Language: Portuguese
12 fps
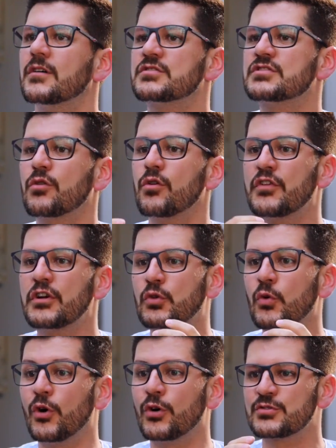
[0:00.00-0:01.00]
Círculo
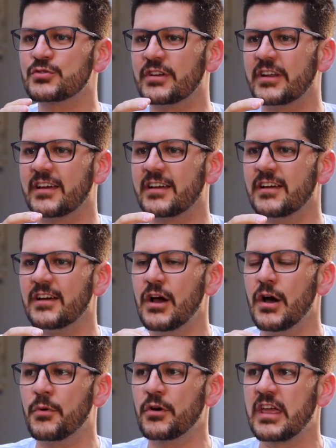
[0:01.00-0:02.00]
virtuoso, né?
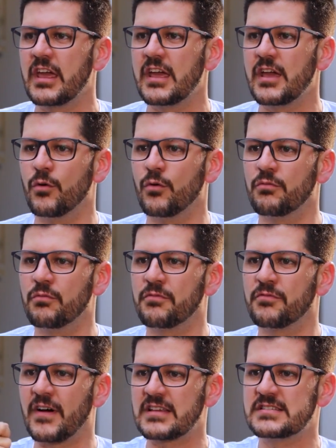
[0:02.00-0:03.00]
Porque eu
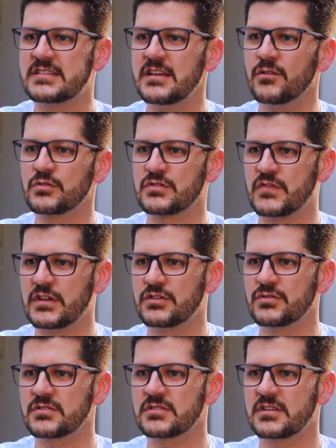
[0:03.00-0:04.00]
fazia os
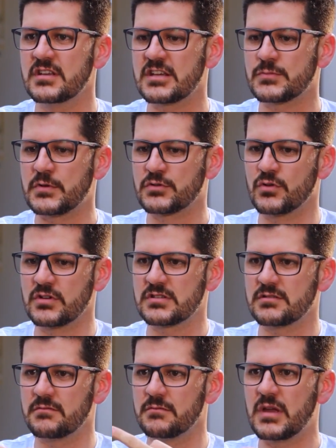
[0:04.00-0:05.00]
vídeos e as pessoas
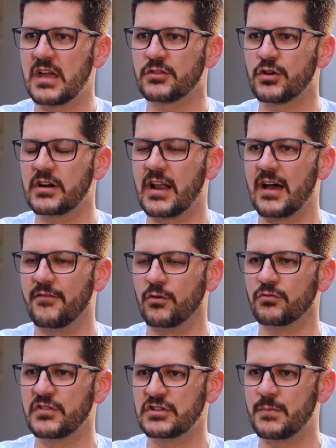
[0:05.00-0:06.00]
me retornavam
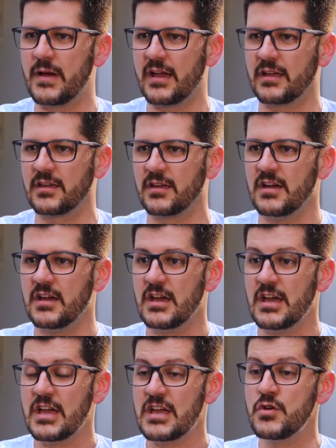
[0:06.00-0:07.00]
feedback.
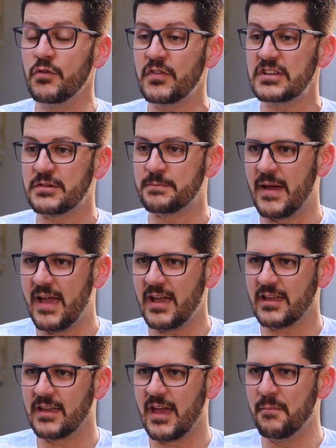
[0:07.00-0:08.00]
E o
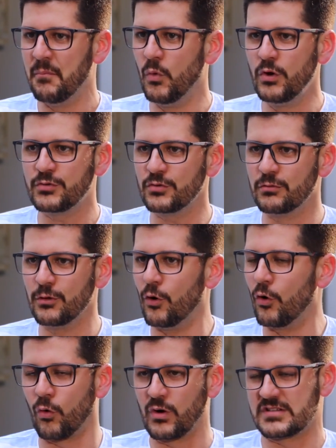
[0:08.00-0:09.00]
feedback é muito
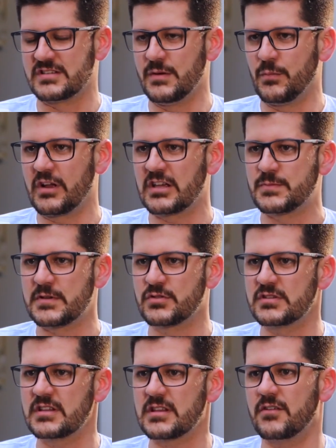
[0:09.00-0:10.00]
louco assim, porque as
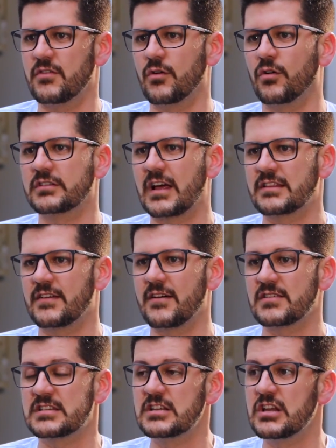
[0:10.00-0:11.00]
pessoas entravam em contato e falavam
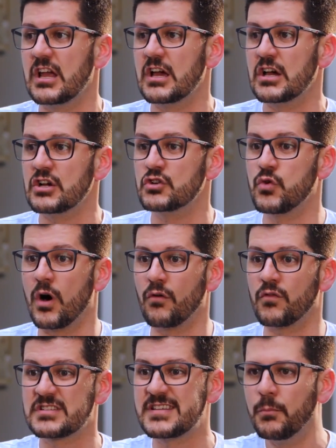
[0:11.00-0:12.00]
assim: "João,
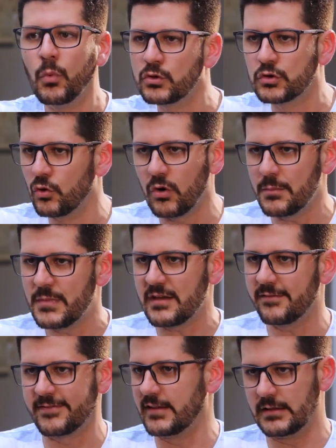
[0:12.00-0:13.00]
você mudou a minha
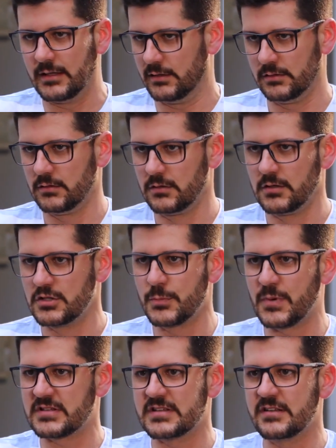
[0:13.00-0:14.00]
vida". Tipo
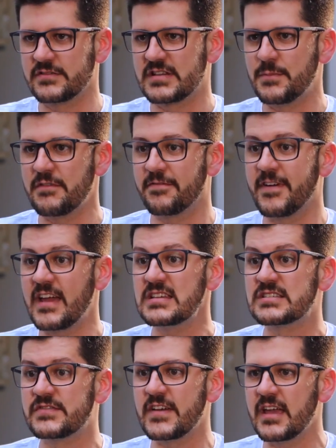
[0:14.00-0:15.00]
assim, você me
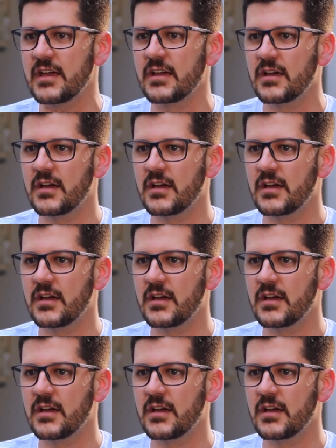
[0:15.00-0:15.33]
fez ver